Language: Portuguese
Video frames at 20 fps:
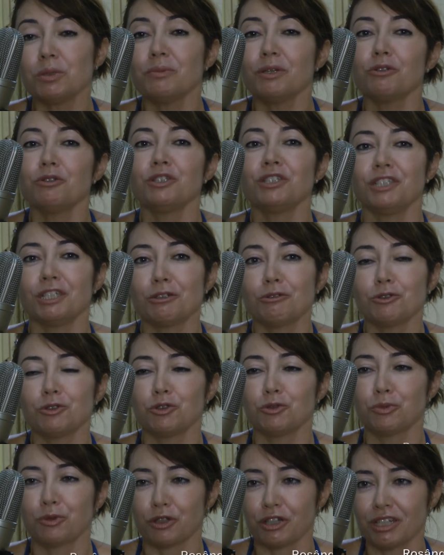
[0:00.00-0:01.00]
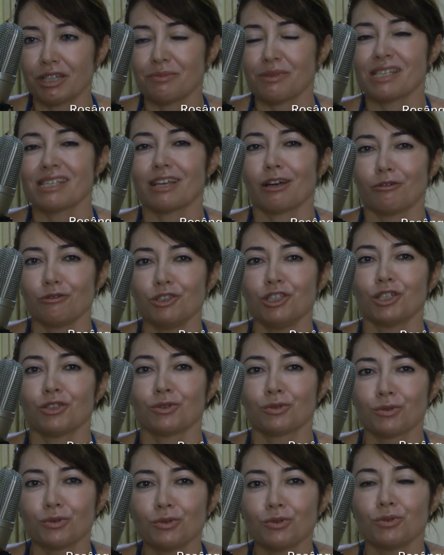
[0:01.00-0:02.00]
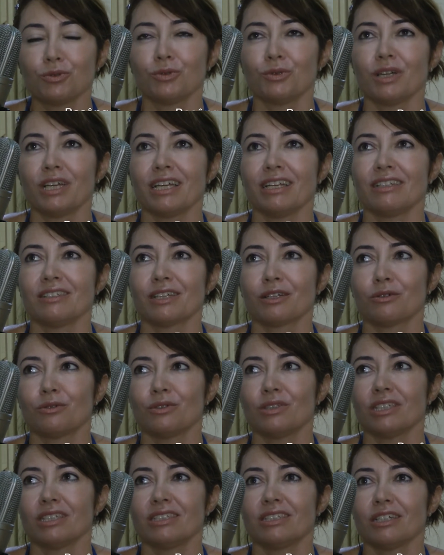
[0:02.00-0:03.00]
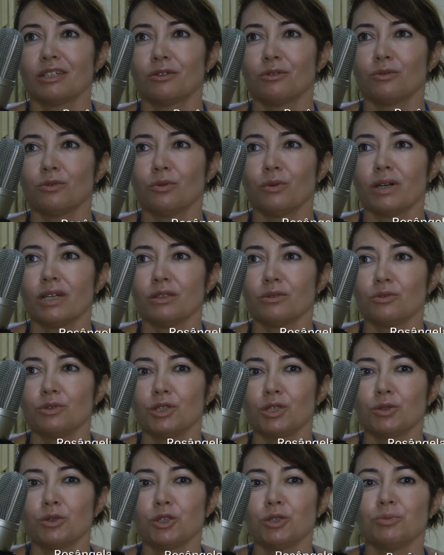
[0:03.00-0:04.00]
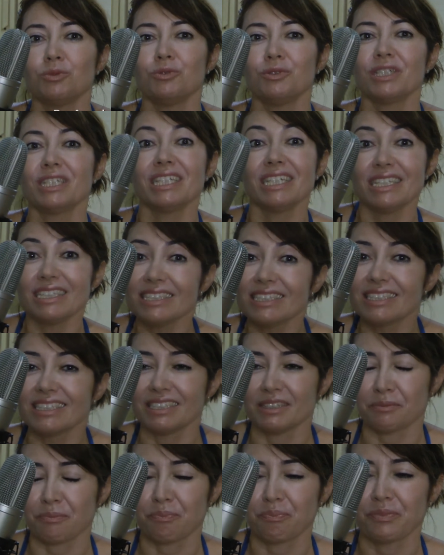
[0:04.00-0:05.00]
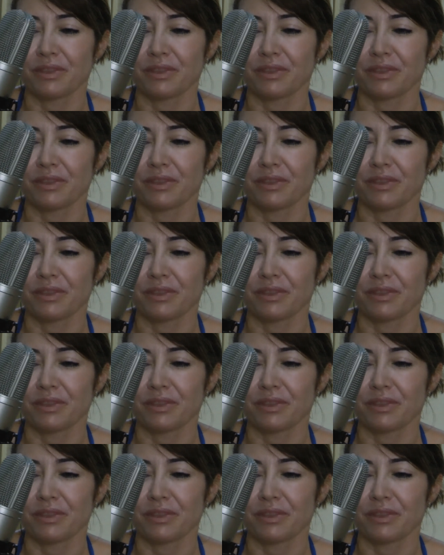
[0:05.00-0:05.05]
primeiros ciclos do programa Saúde é Tudo, eles aconteceram no ano de 2015.